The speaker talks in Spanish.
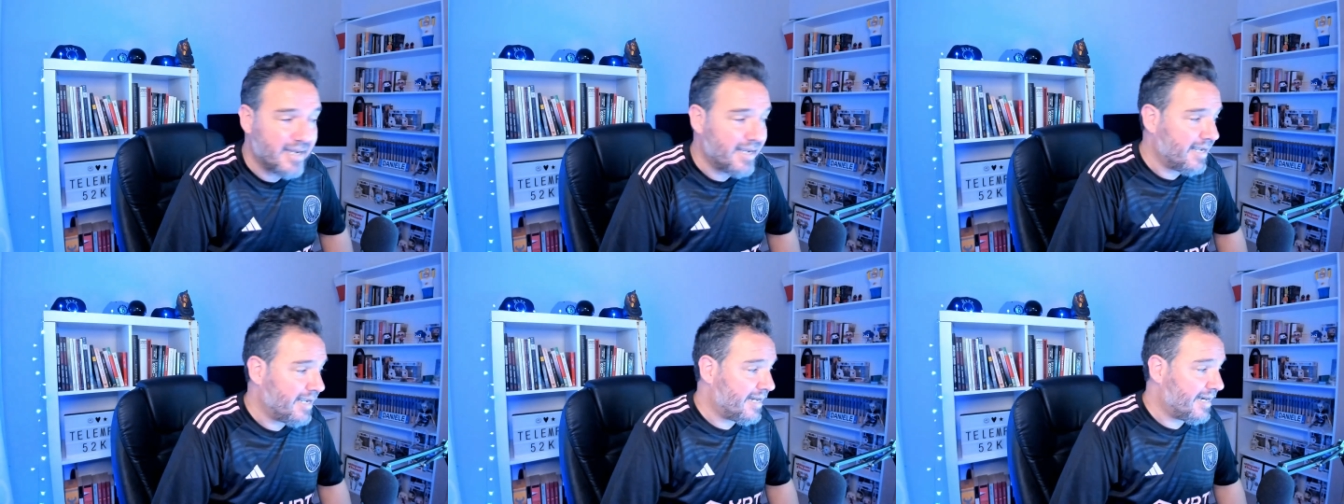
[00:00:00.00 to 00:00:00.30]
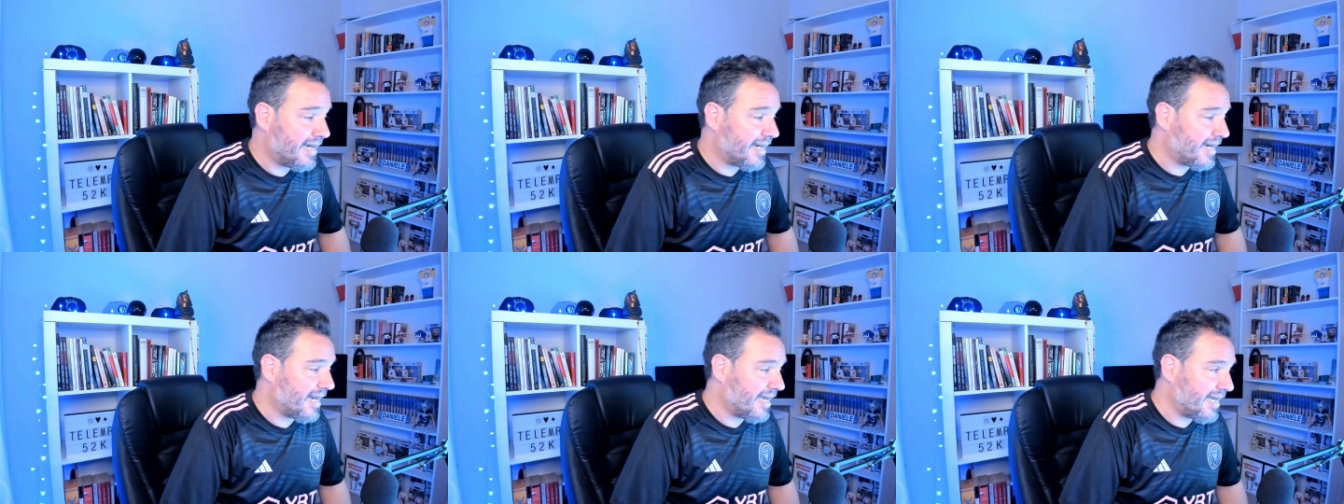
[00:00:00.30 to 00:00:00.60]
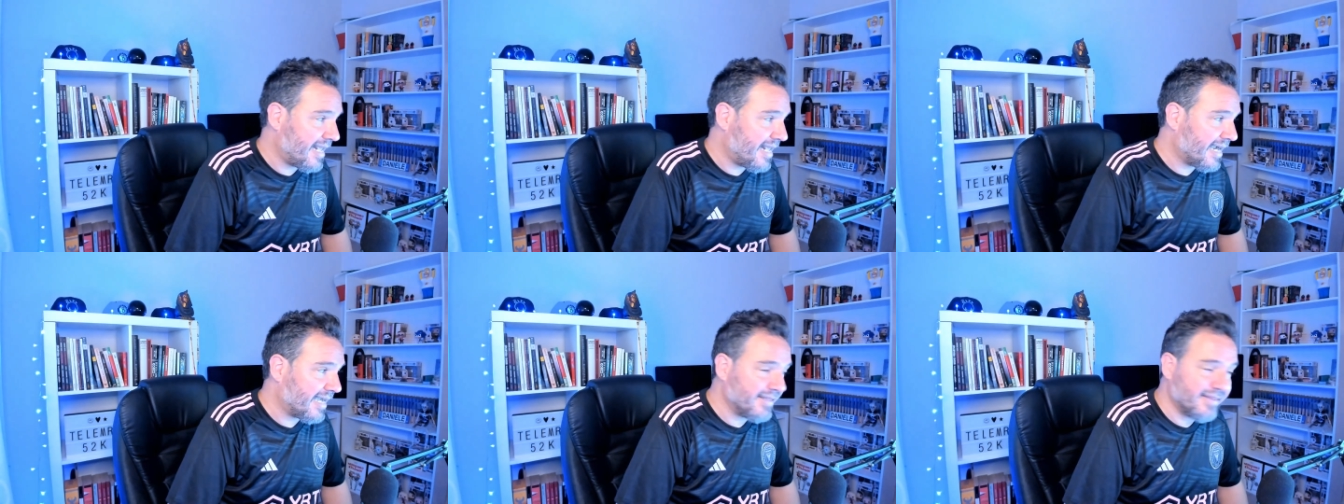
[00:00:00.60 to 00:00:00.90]

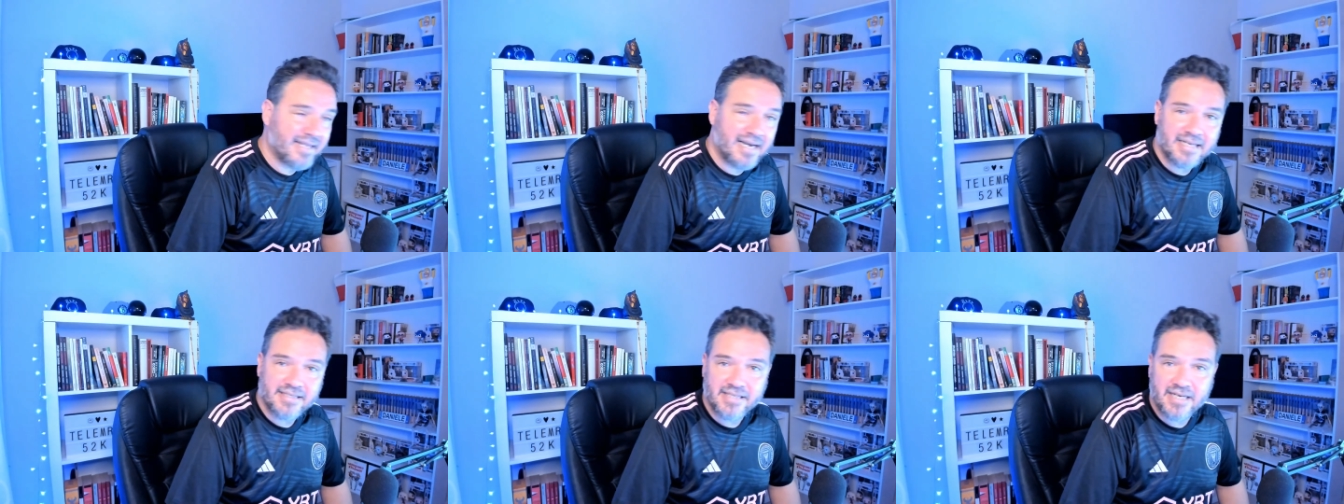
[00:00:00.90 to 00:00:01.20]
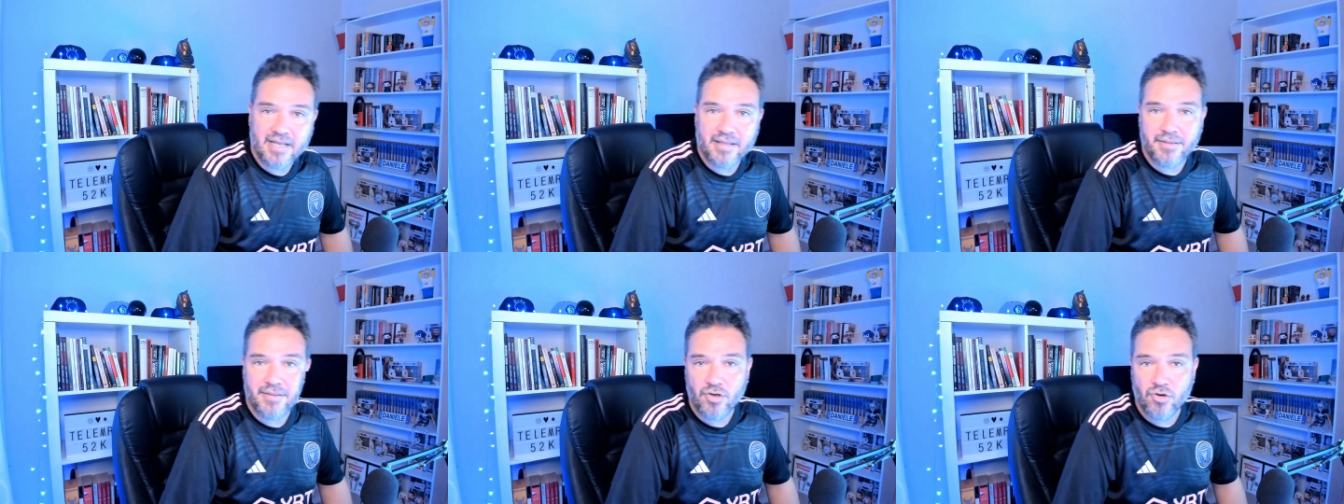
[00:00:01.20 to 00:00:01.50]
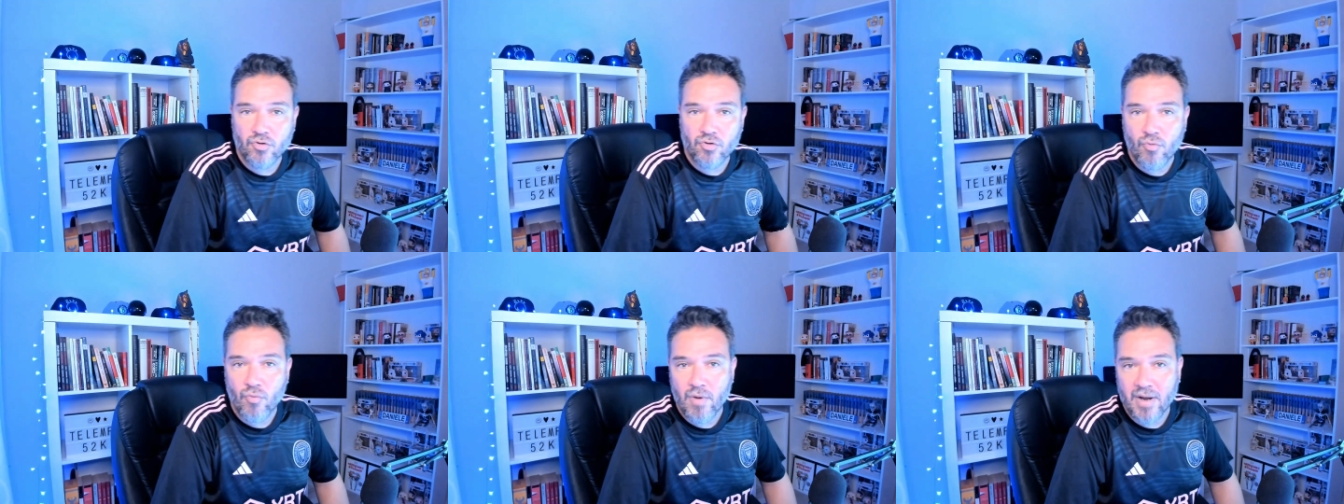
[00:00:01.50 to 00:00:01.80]
remiegan de la
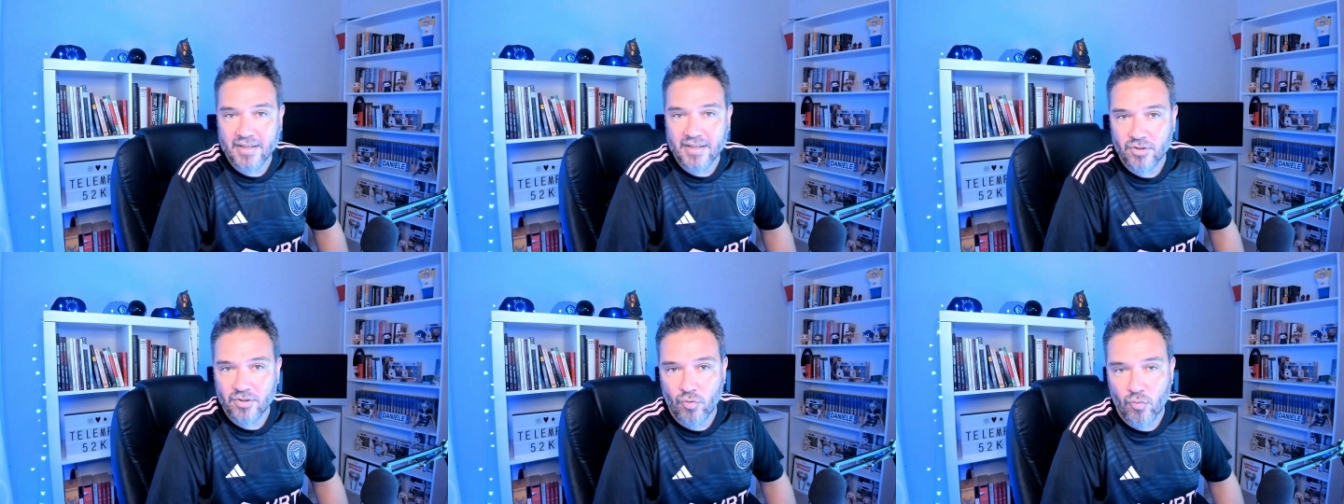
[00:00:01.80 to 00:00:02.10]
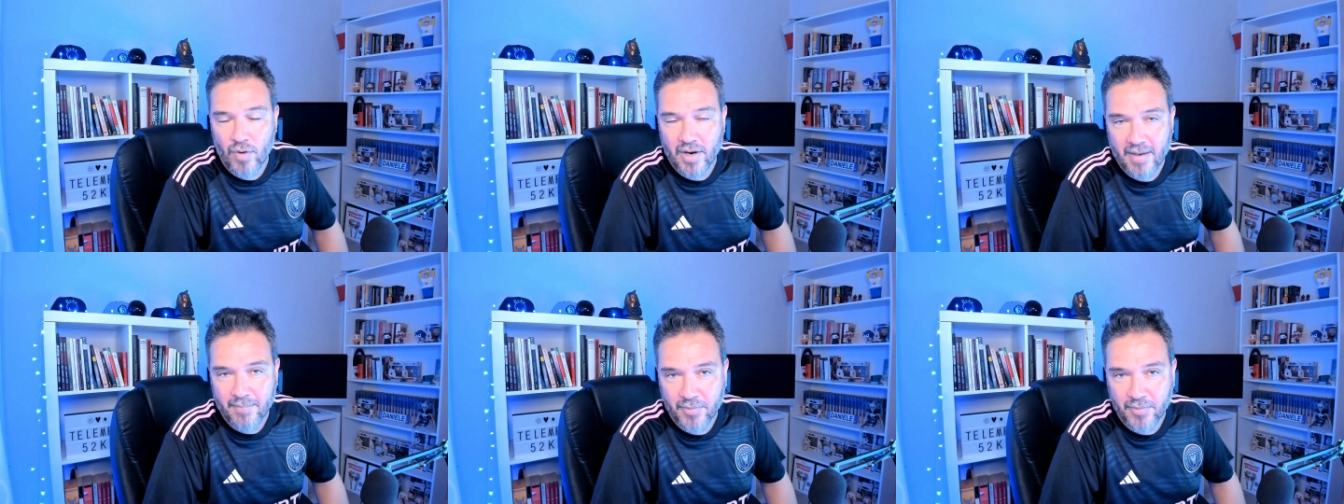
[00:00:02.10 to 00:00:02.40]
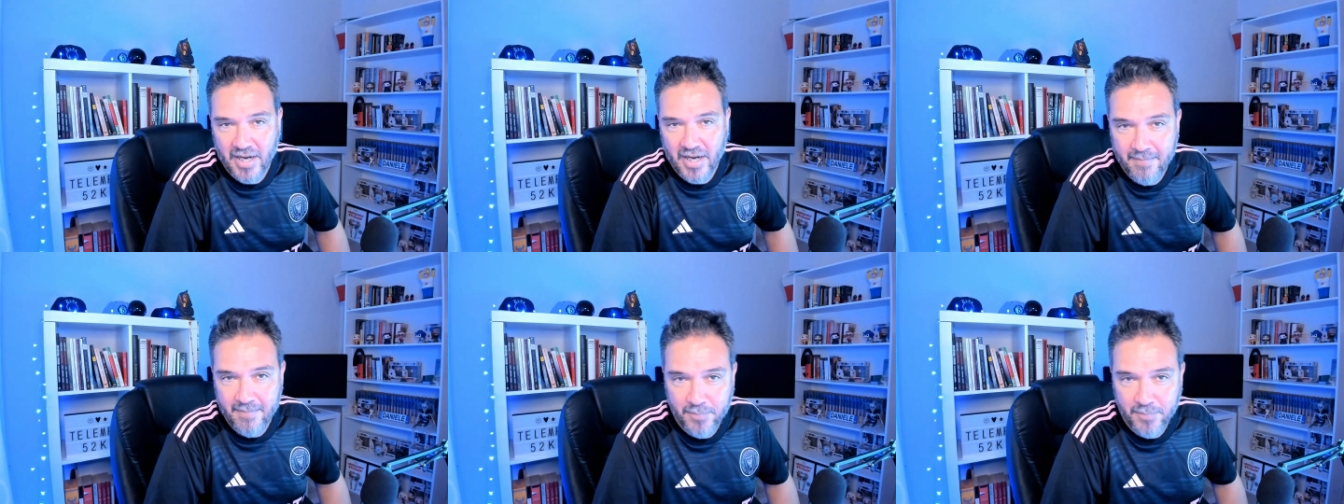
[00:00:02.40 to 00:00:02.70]
selección cuando juega,
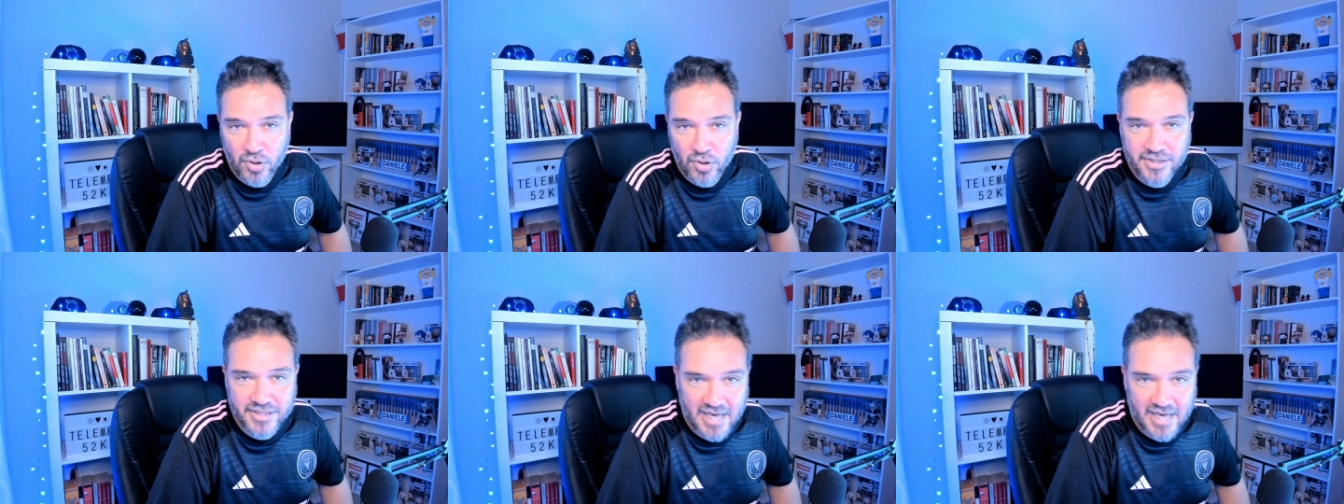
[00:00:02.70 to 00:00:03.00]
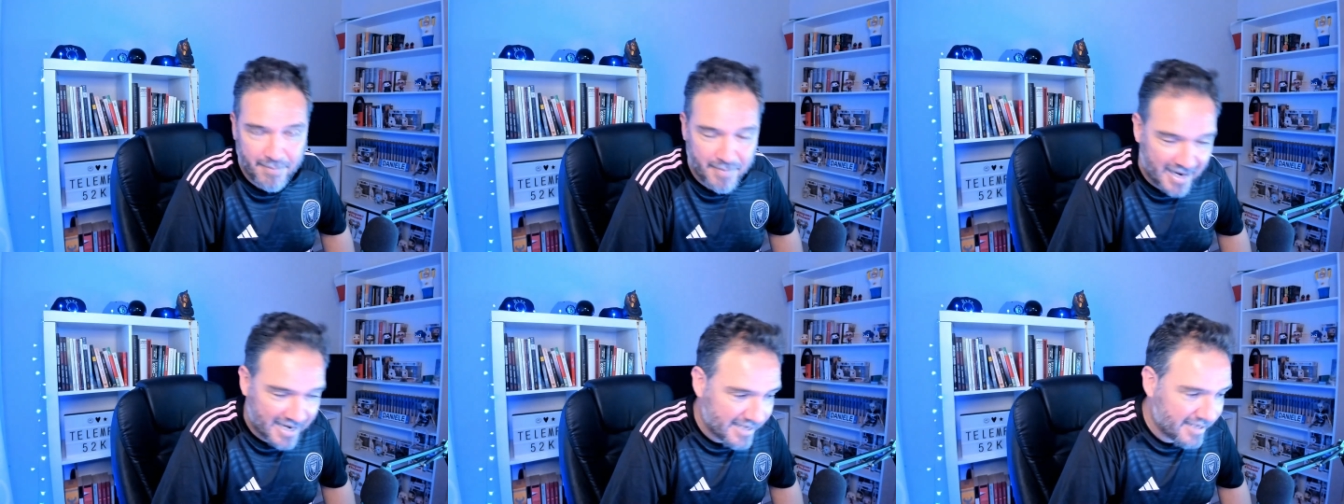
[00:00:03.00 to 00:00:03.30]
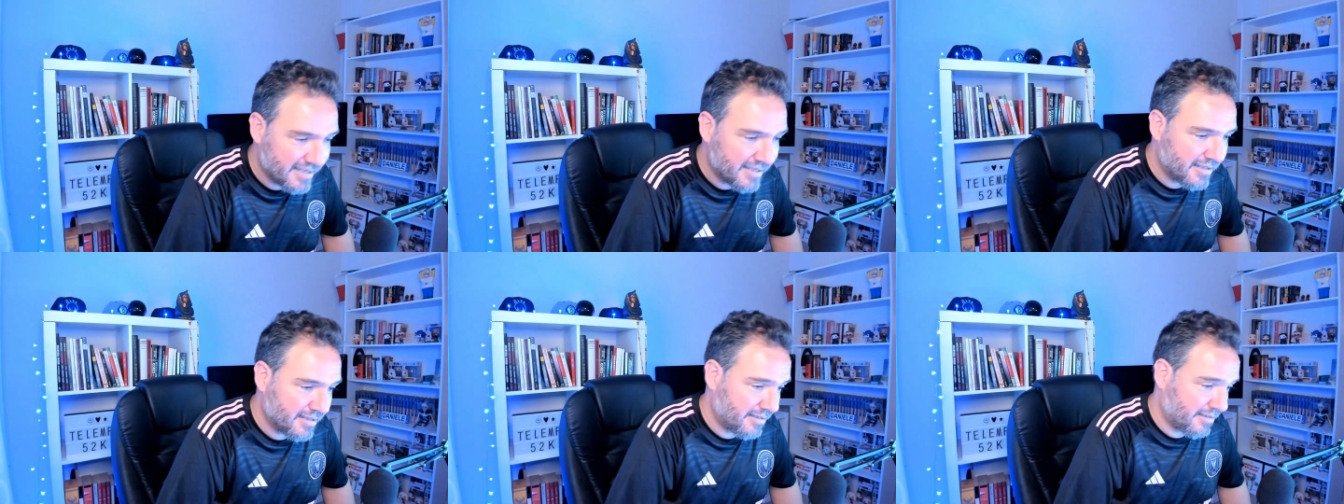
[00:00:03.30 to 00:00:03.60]
por ejemplo,
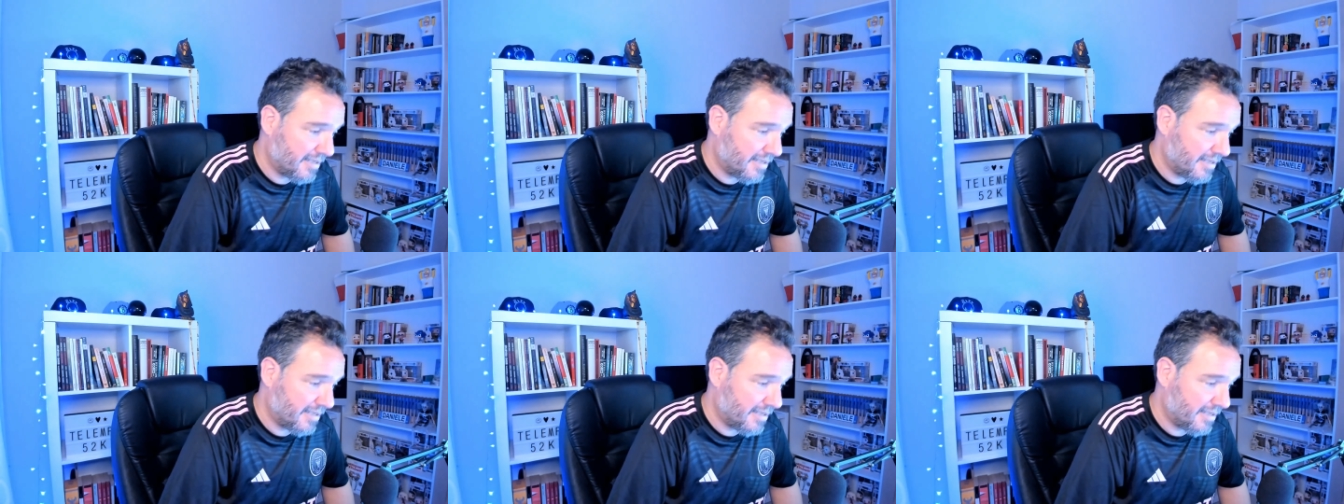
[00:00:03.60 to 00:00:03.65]
Yamal,